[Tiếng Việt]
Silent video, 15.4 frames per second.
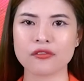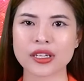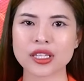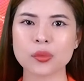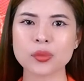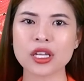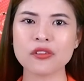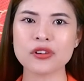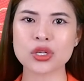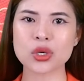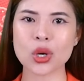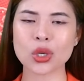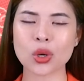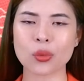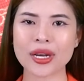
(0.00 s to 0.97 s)
Và thông tin vừa
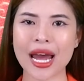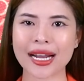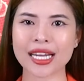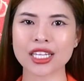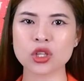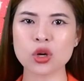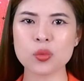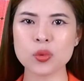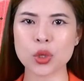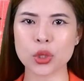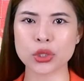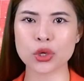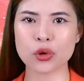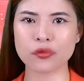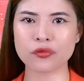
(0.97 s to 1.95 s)
rồi cũng đã kết thúc
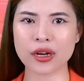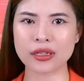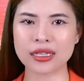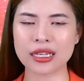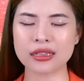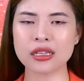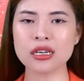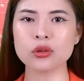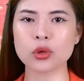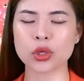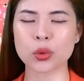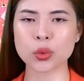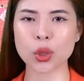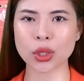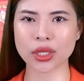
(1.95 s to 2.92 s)
nội dung phần tin tức của chúng